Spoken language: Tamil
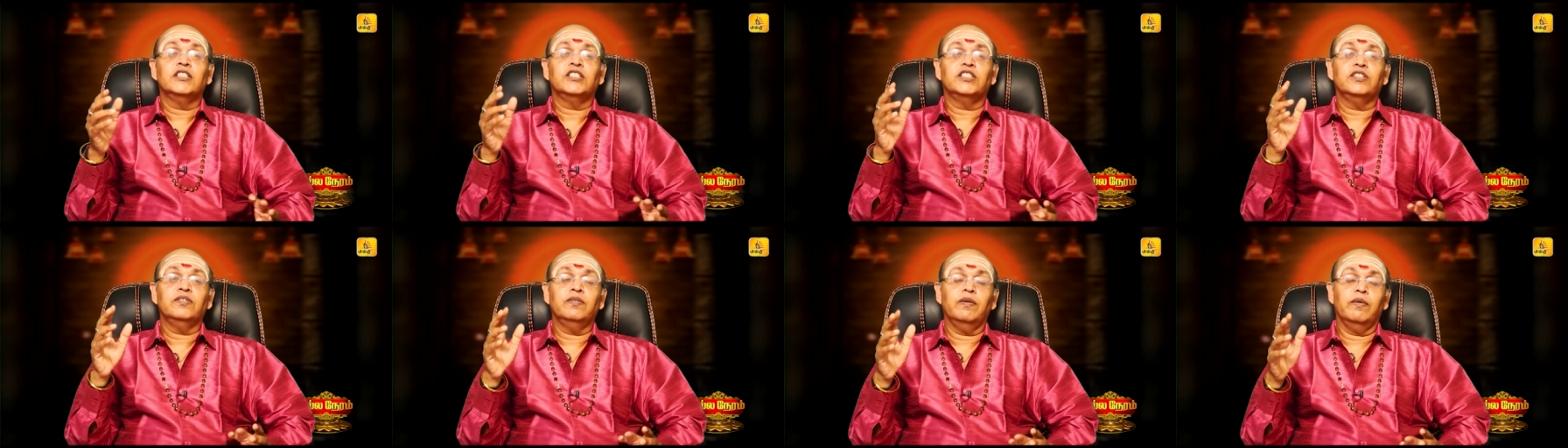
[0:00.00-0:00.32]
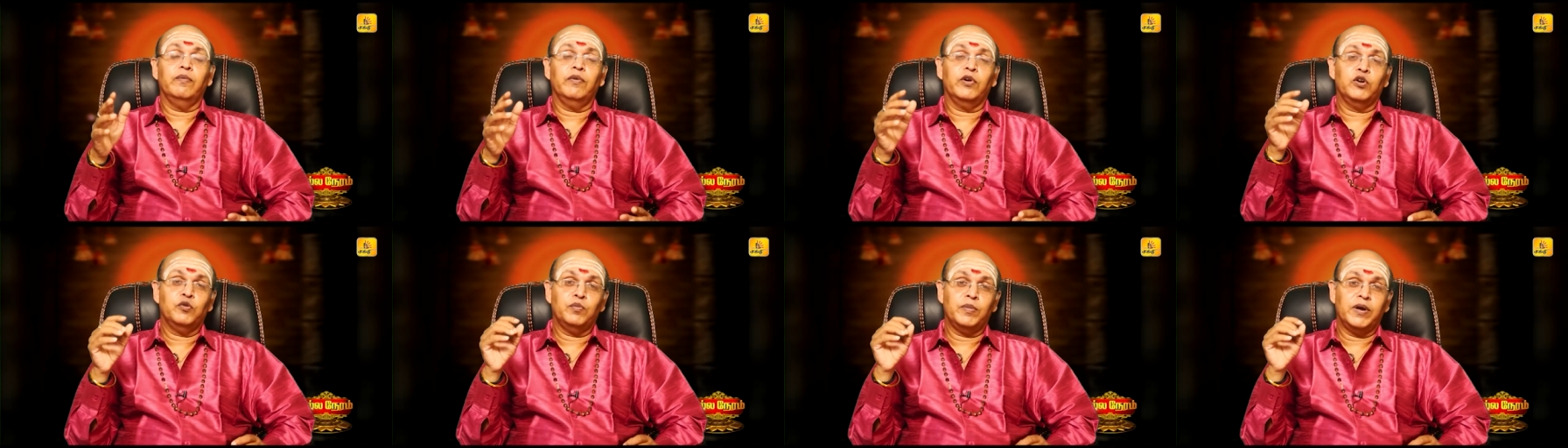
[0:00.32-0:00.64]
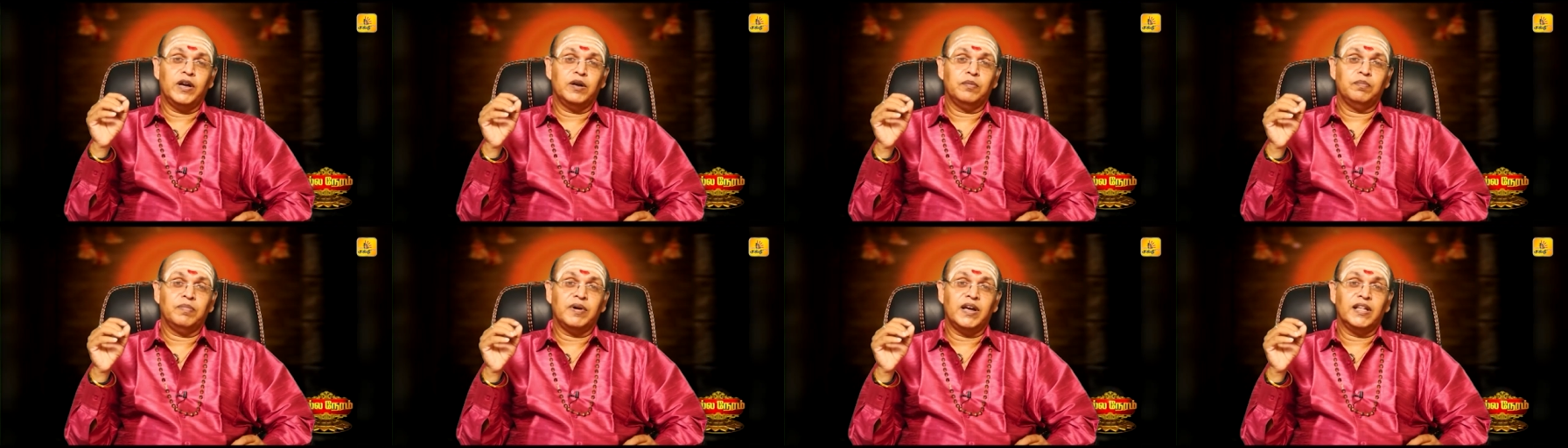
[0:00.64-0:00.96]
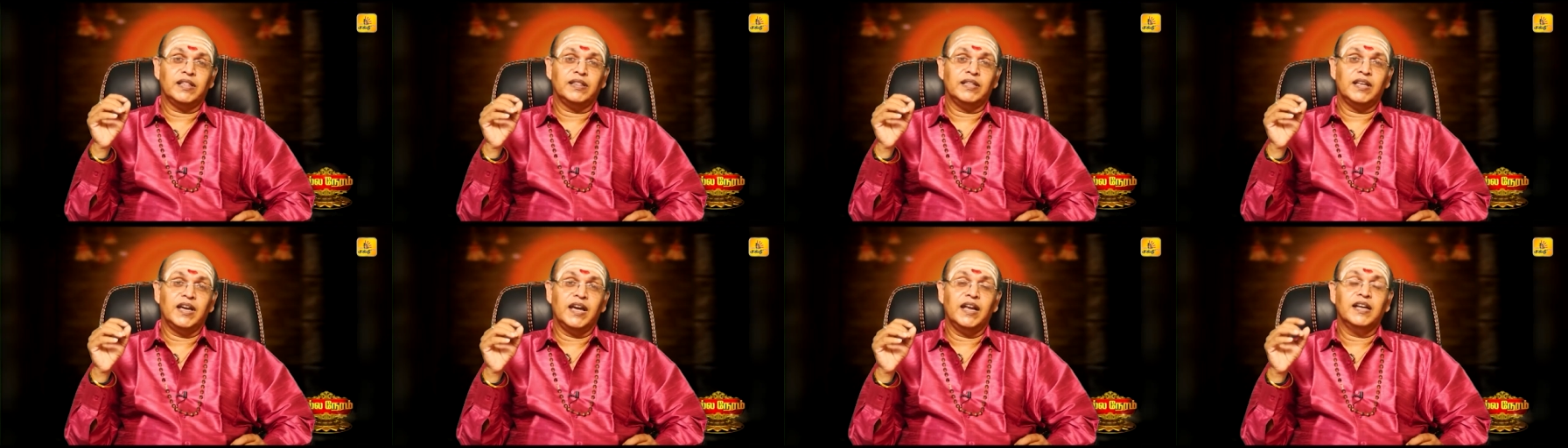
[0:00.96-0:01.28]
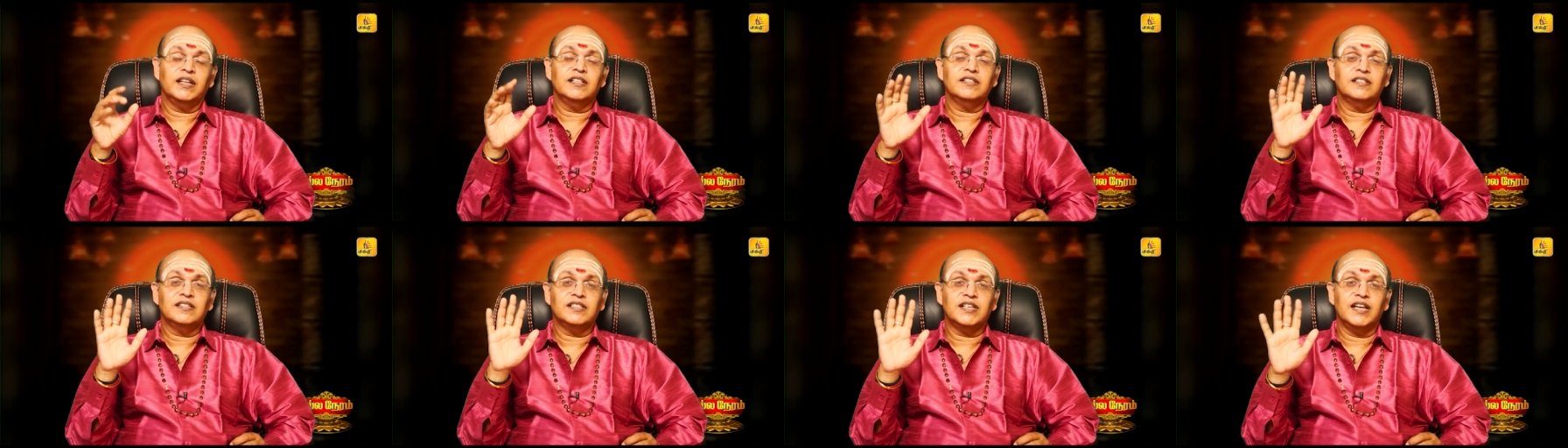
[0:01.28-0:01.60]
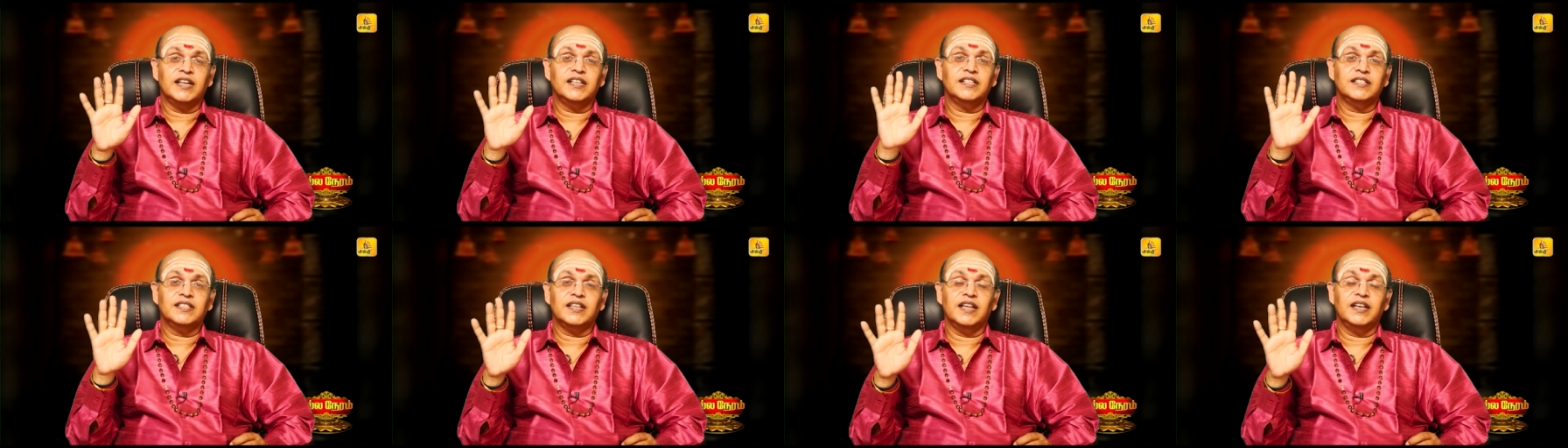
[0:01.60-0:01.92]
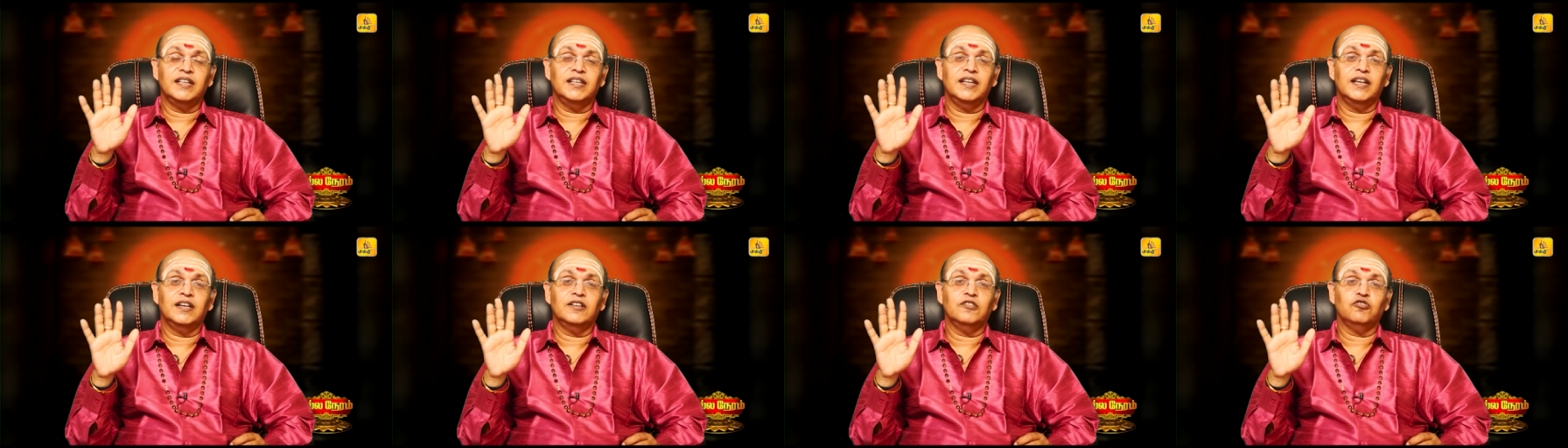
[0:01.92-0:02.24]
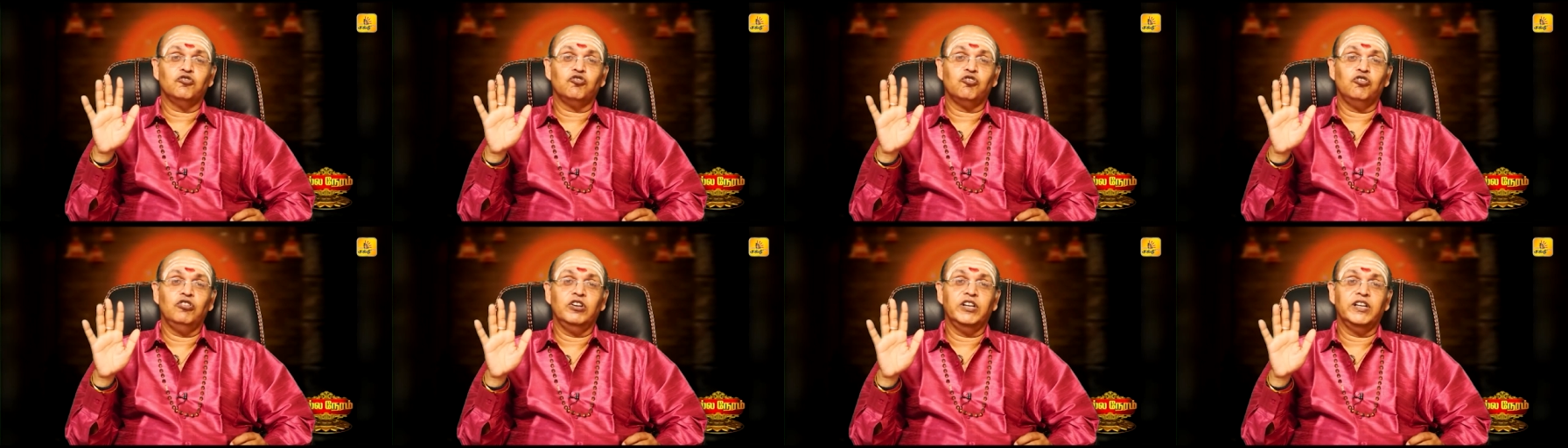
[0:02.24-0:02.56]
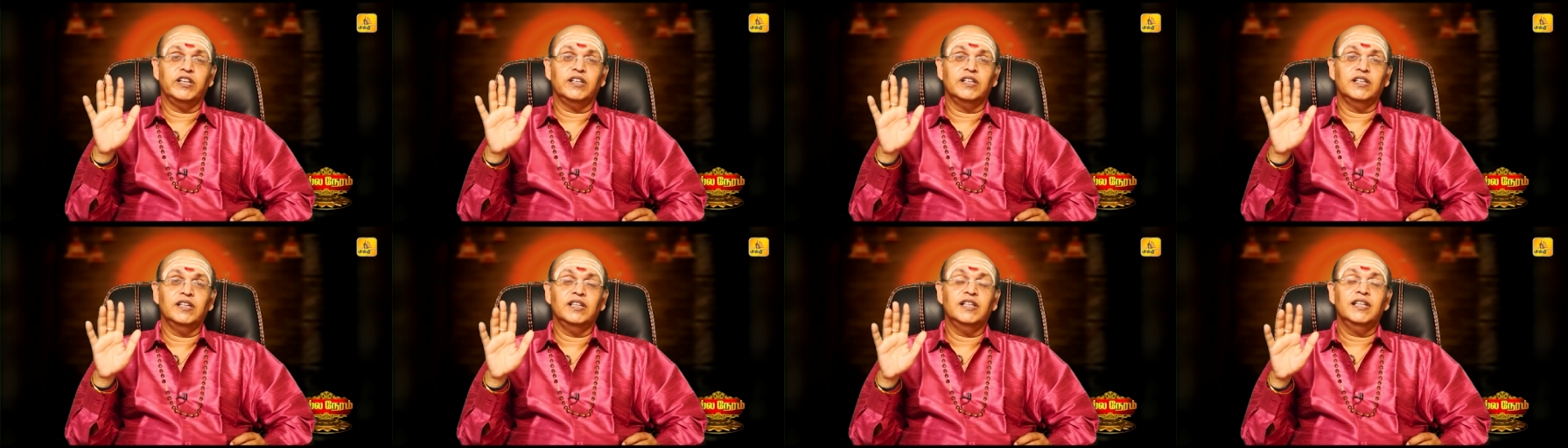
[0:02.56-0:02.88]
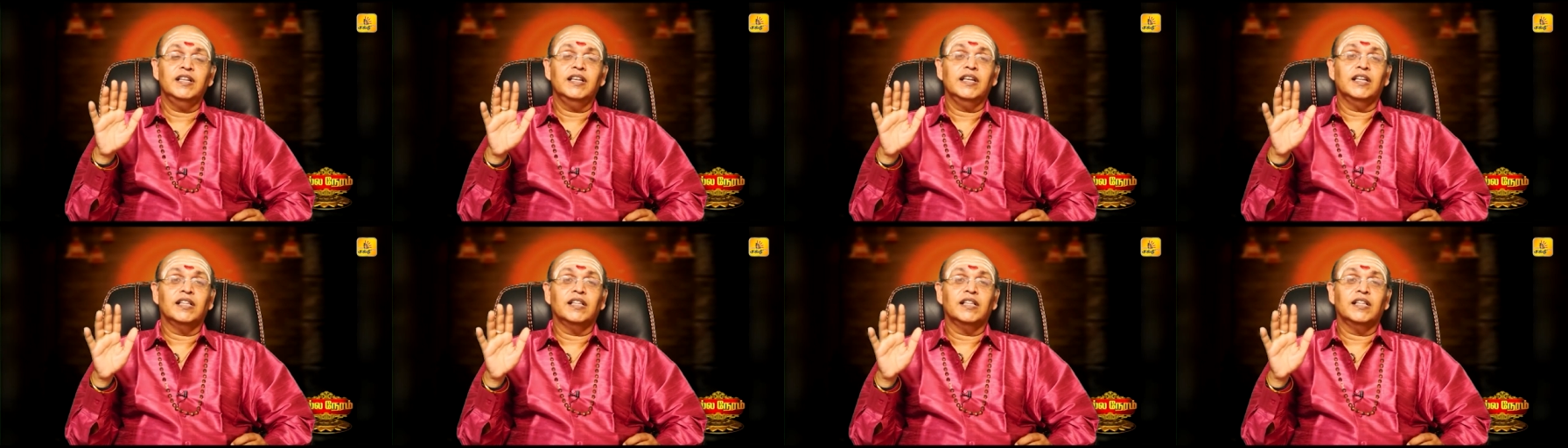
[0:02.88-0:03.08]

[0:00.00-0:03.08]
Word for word: சிவபெருமான் பார்த்தார் சரி சரி என்று சொல்லிட்டு